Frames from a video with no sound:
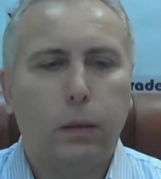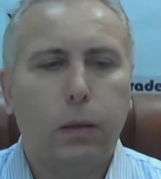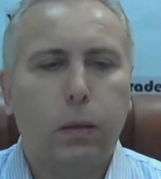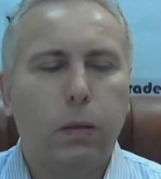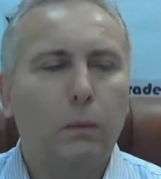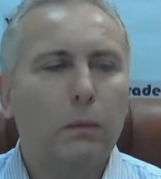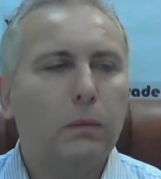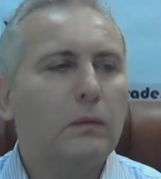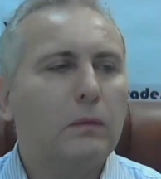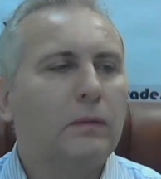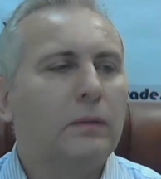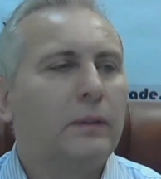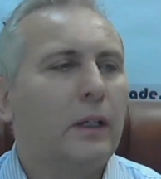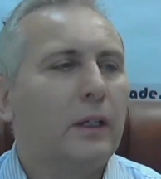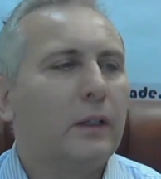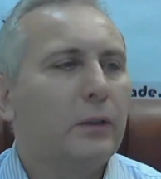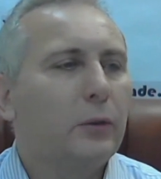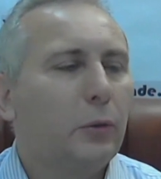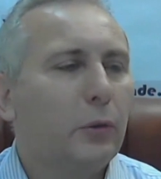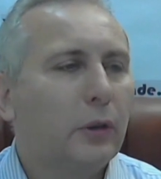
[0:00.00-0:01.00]

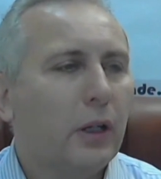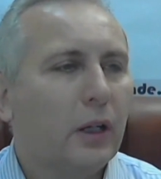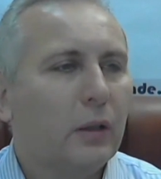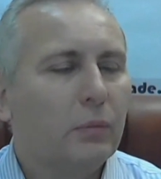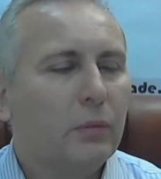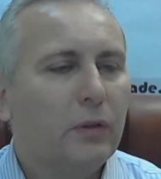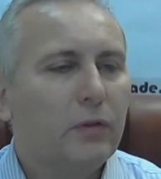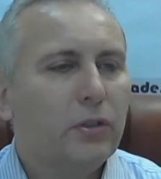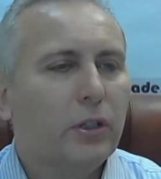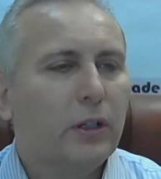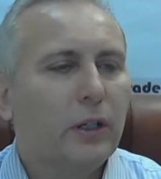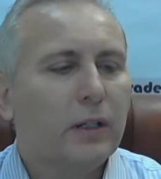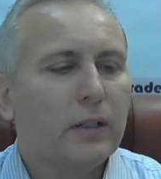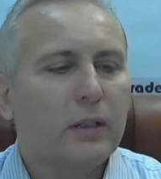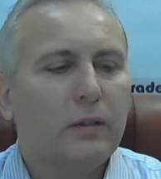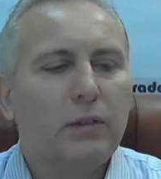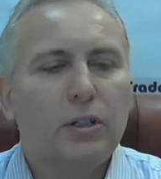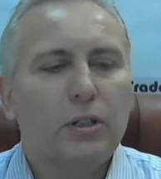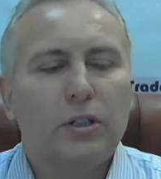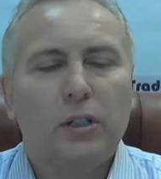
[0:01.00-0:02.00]
на то, как мы вчера
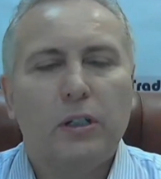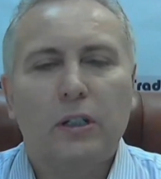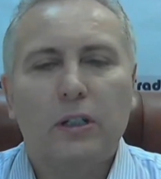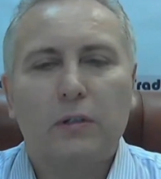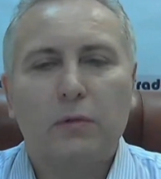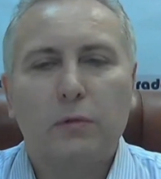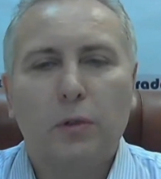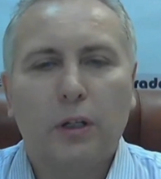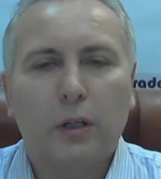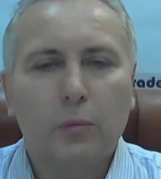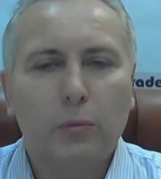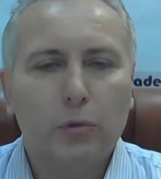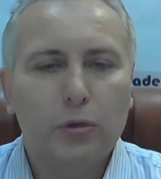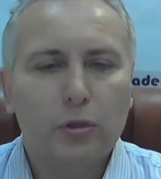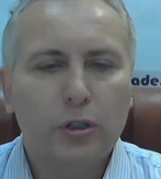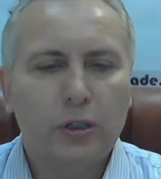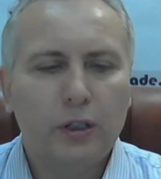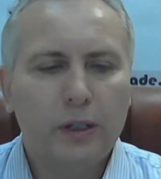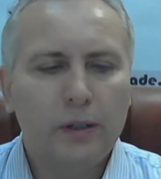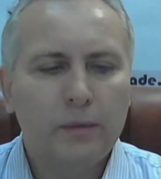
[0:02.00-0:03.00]
завершили свой
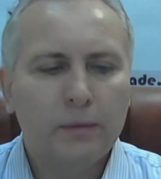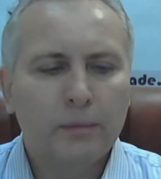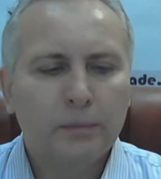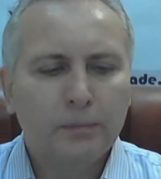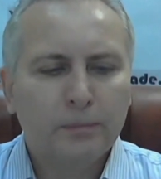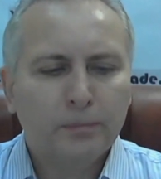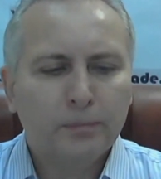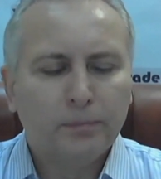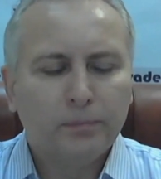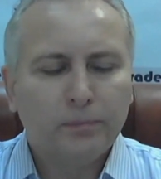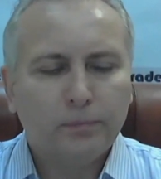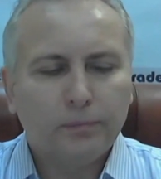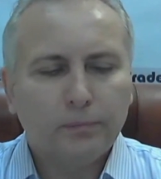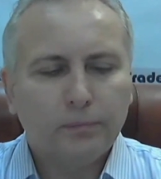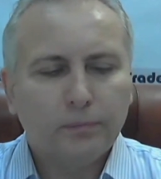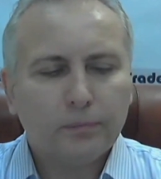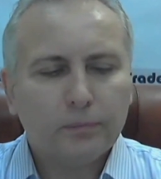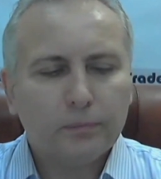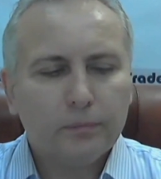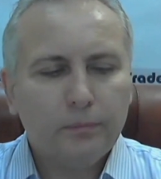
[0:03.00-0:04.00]
рабочий день.
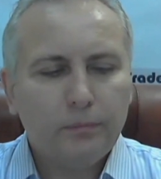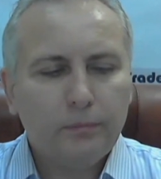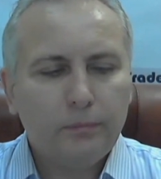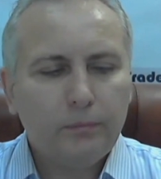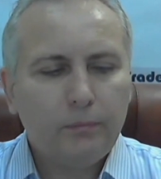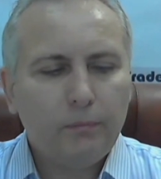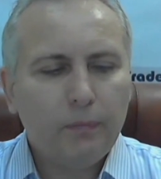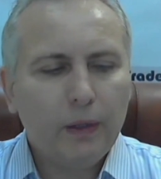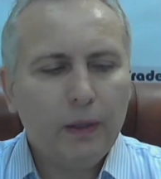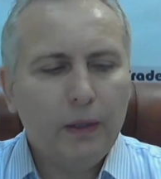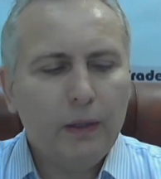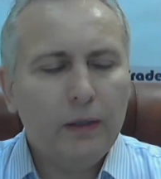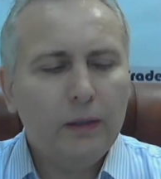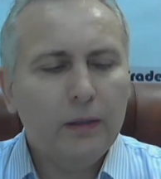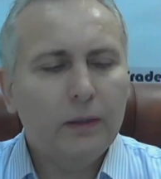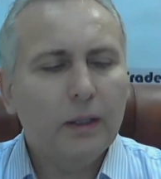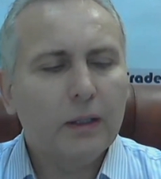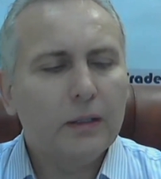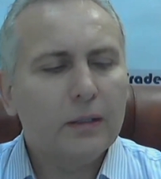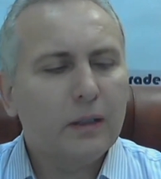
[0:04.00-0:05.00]

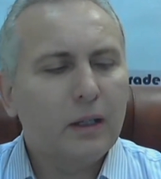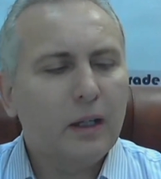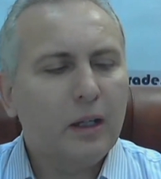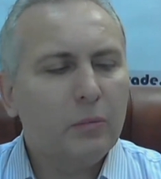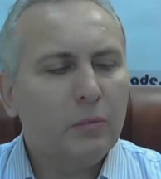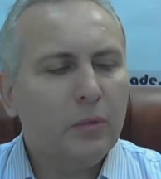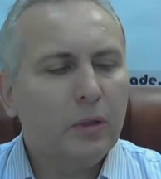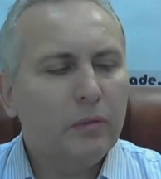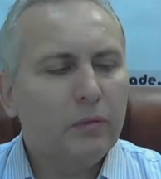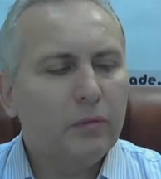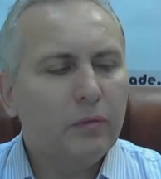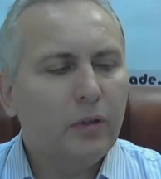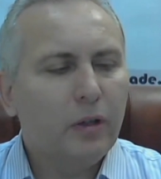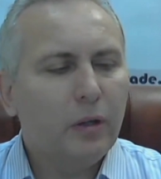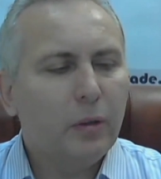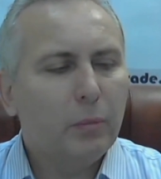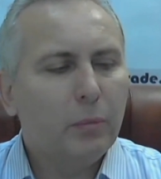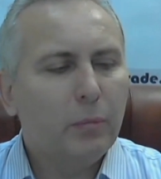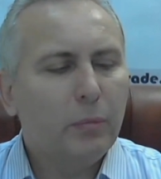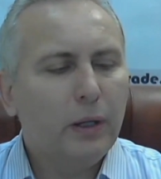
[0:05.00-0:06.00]
Индекс
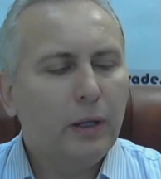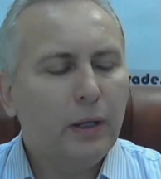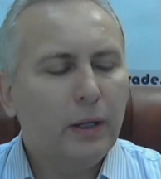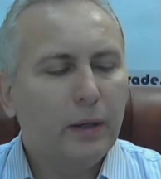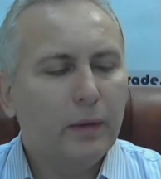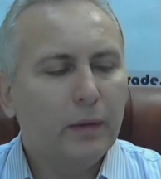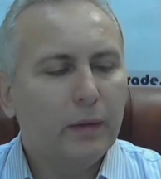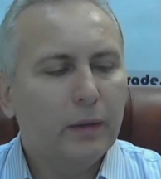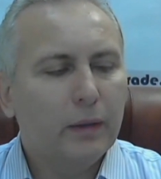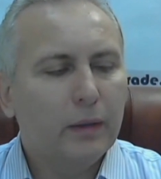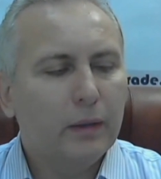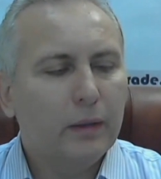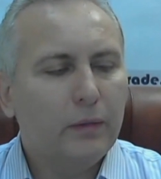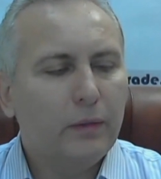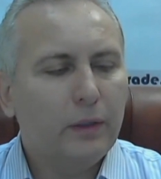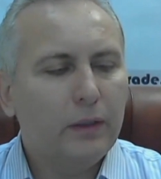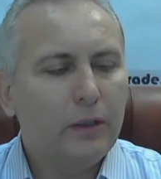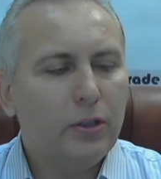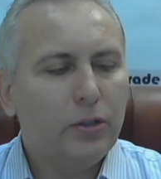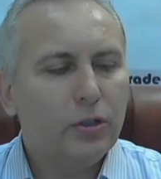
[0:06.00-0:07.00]
ММВБ
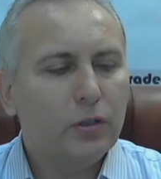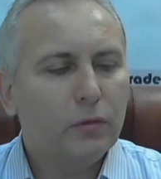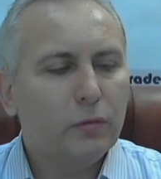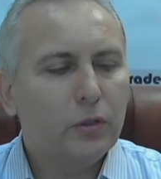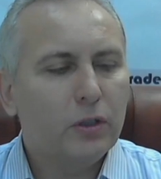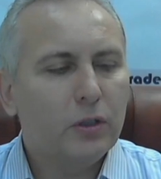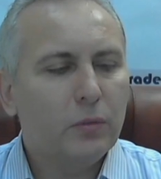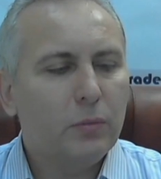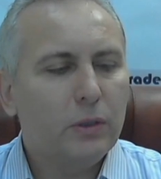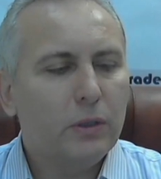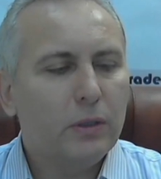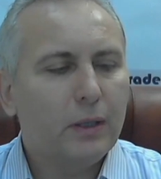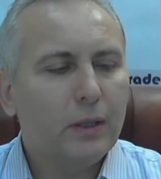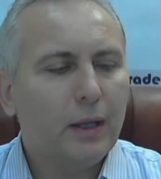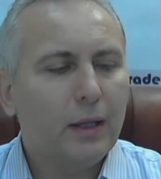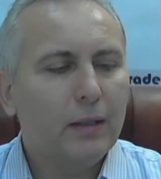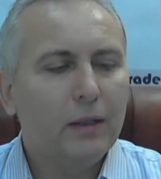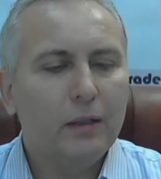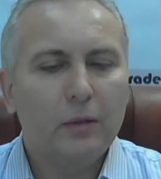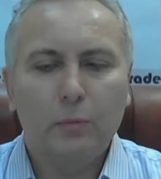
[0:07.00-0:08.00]

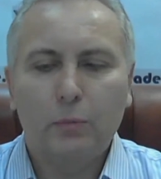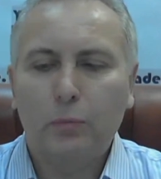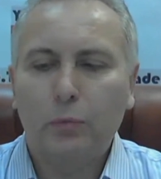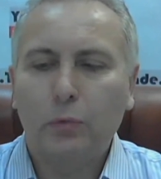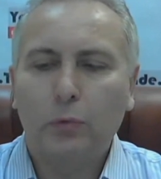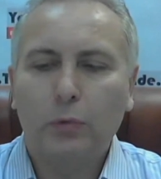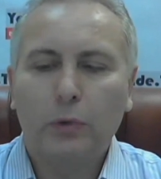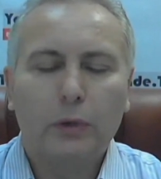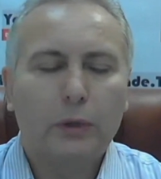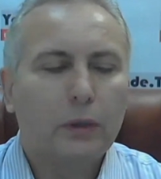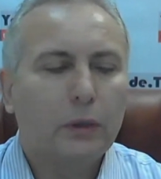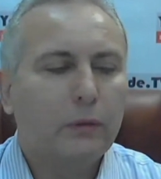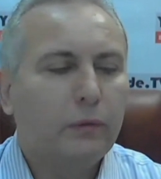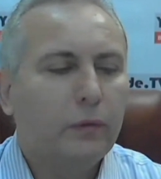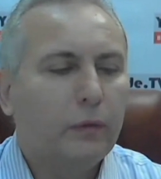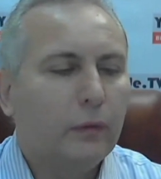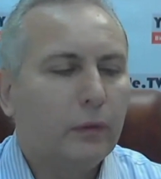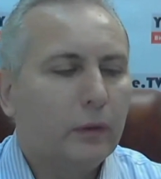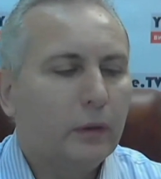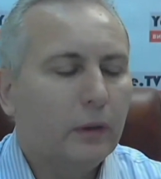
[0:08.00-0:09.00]
2081 а,
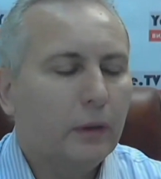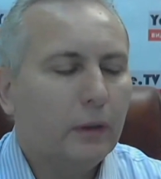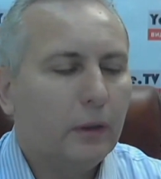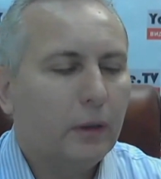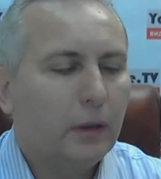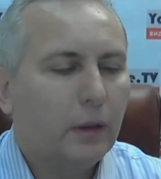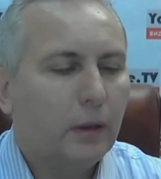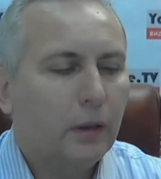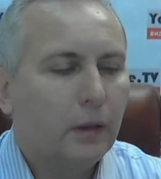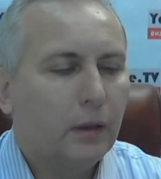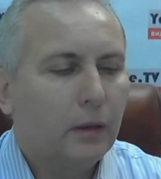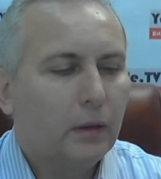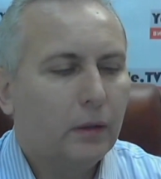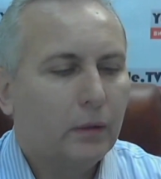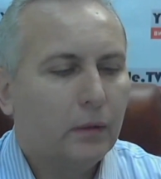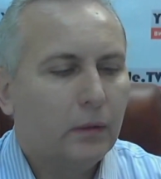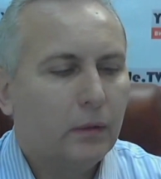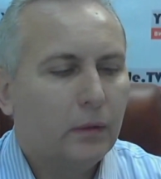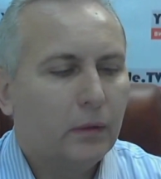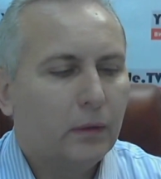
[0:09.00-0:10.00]
пунктов а,
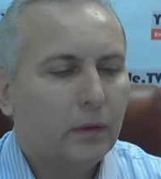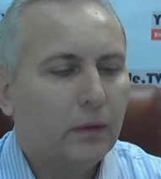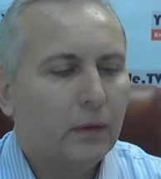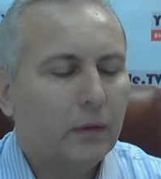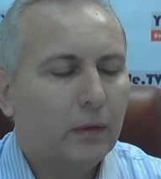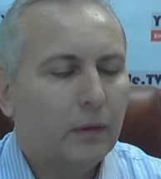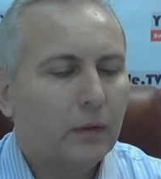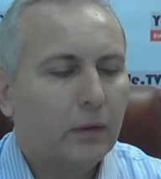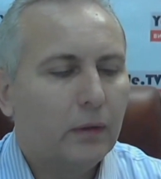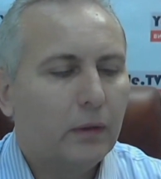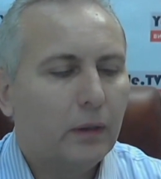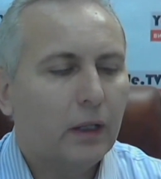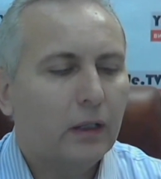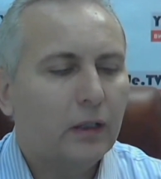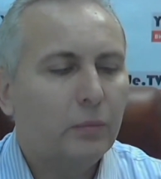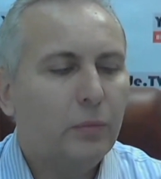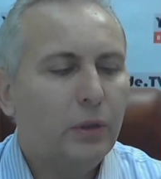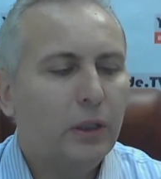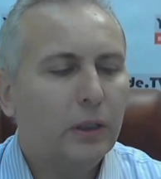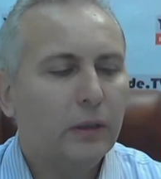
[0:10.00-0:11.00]

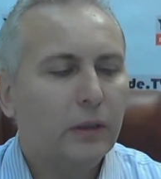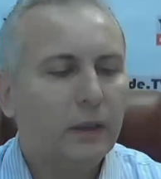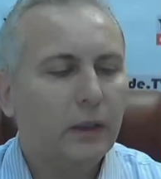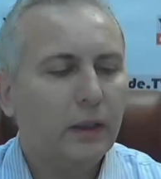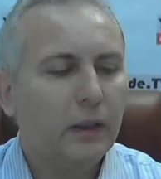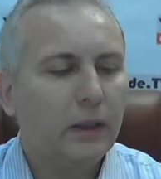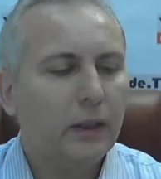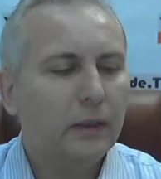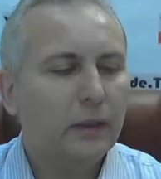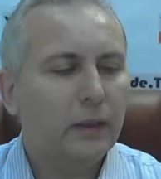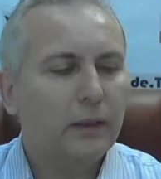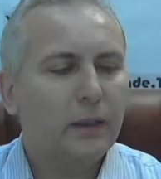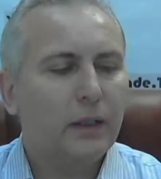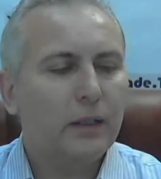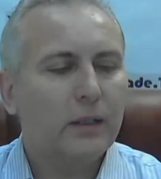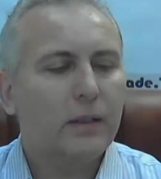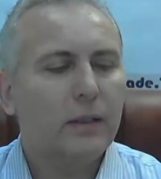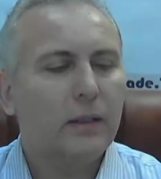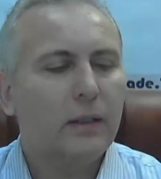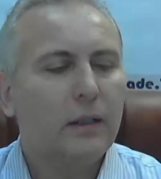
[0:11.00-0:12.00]
отметки этой
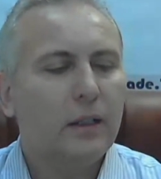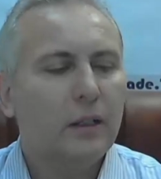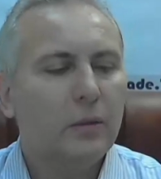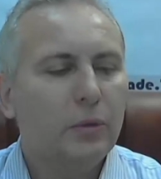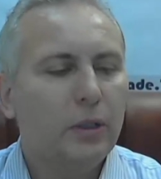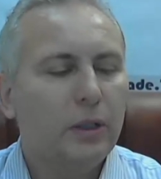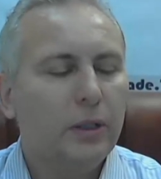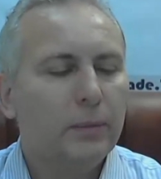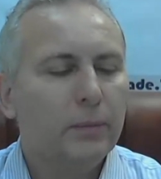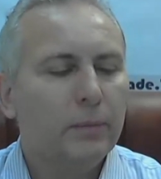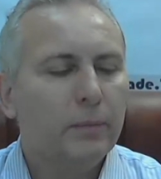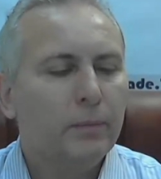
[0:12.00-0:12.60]
достигли мы.